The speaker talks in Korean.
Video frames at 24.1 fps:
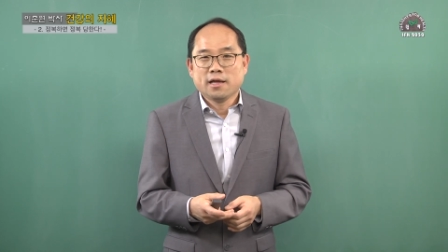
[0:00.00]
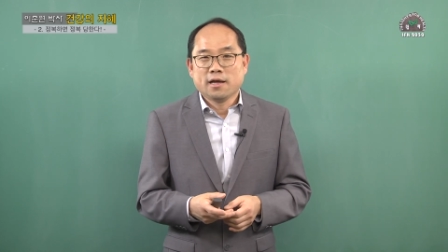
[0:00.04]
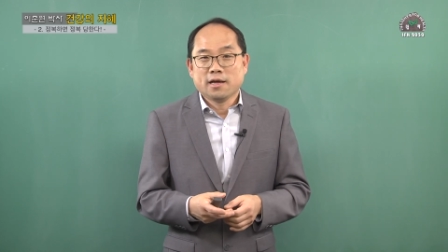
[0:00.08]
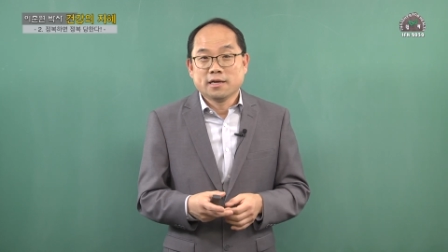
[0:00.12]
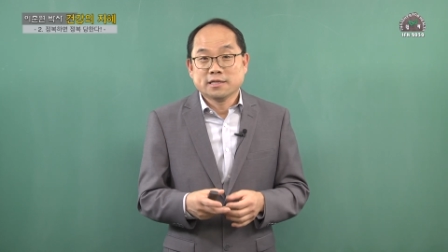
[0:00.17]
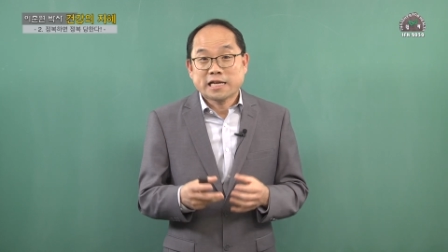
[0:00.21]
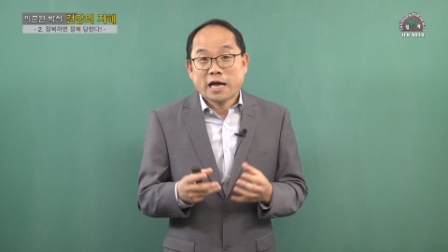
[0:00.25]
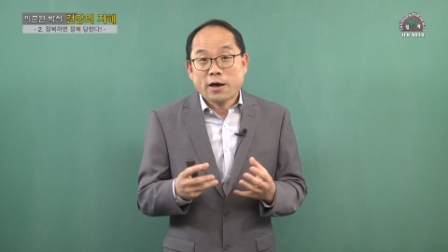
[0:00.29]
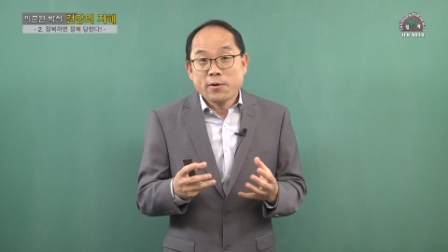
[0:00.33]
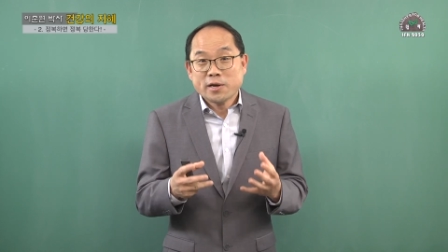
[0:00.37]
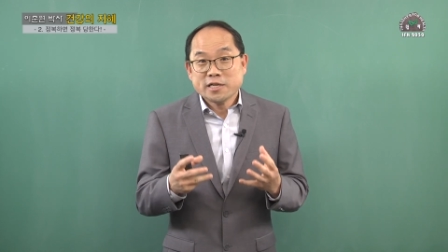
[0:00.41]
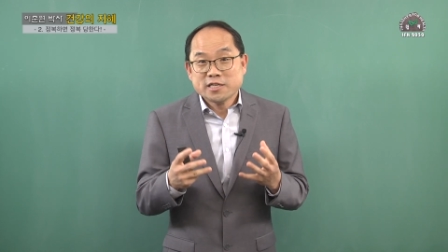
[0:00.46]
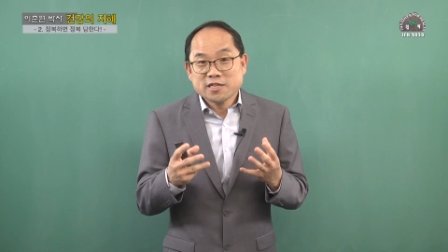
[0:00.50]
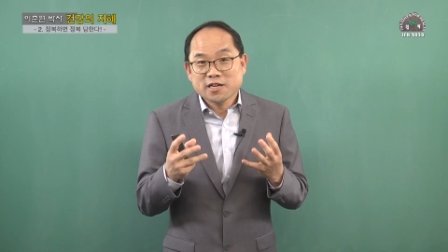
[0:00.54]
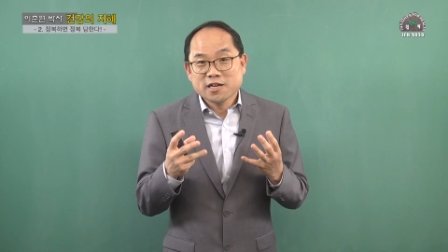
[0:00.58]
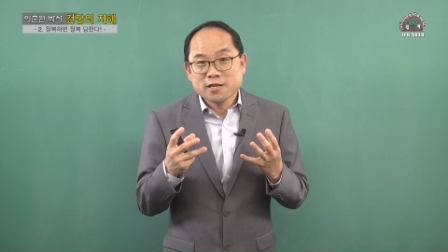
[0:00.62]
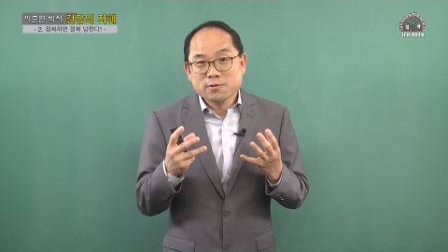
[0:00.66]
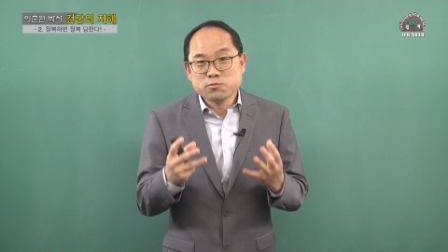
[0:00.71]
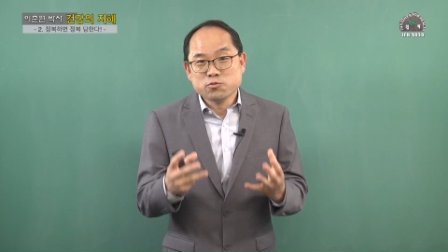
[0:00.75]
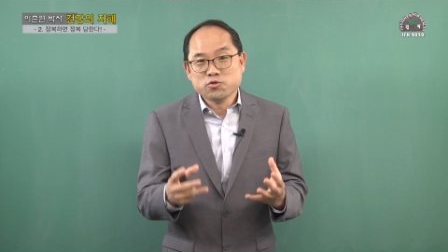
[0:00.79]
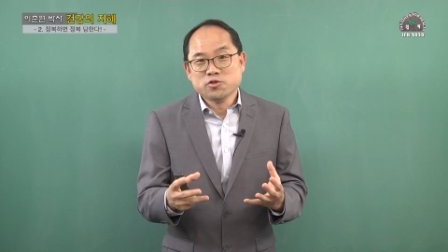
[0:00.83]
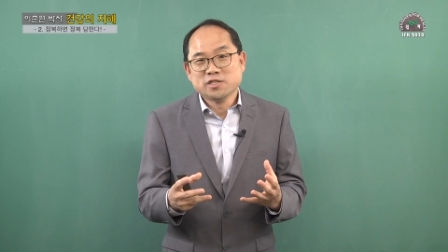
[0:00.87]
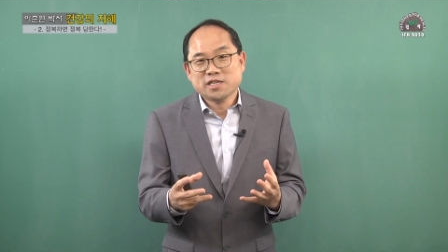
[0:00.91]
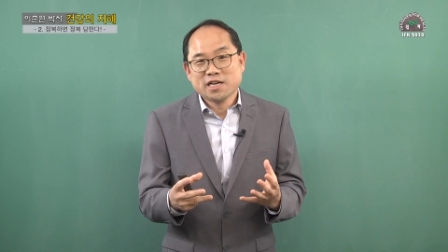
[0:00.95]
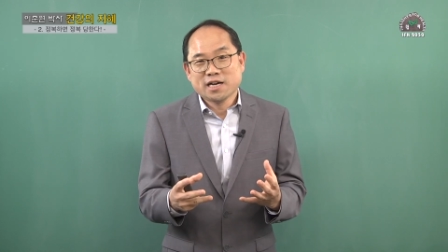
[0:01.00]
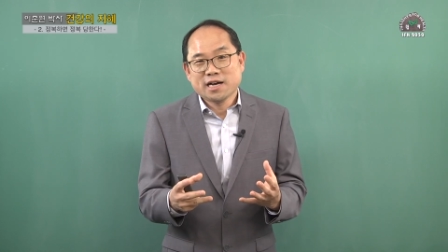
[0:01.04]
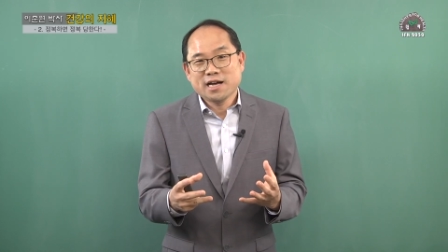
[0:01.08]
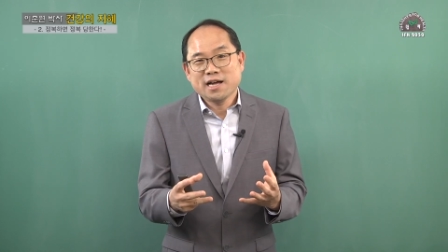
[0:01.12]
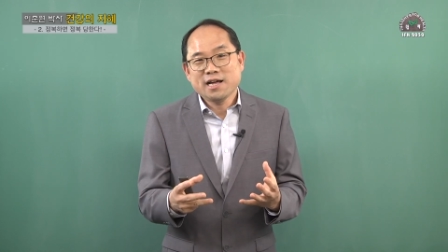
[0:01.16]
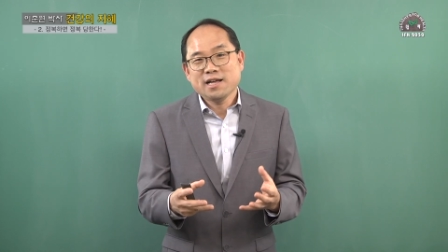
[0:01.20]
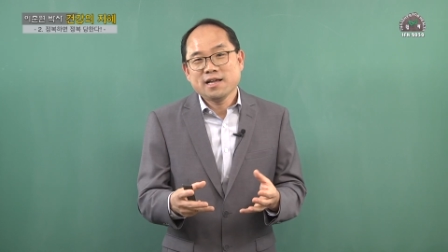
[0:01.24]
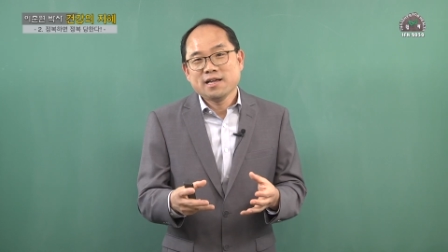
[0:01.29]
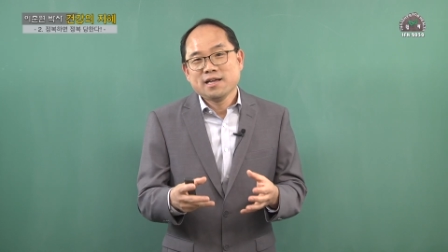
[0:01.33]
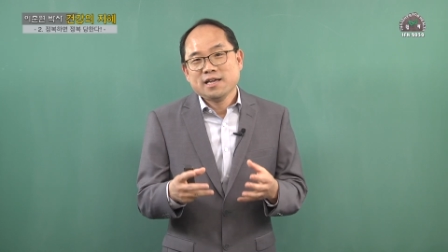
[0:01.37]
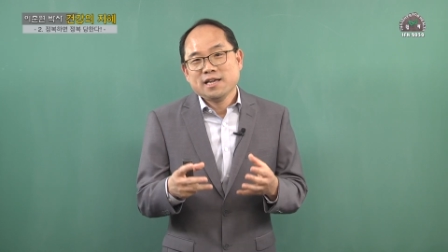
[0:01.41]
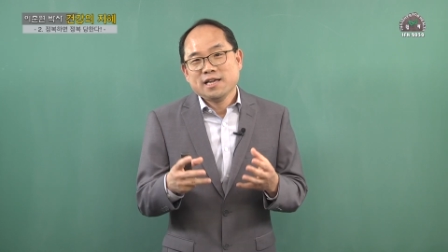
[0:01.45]
아, 사회적인
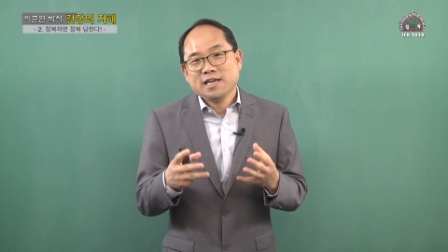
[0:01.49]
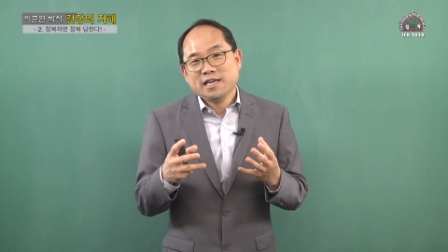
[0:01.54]
문제가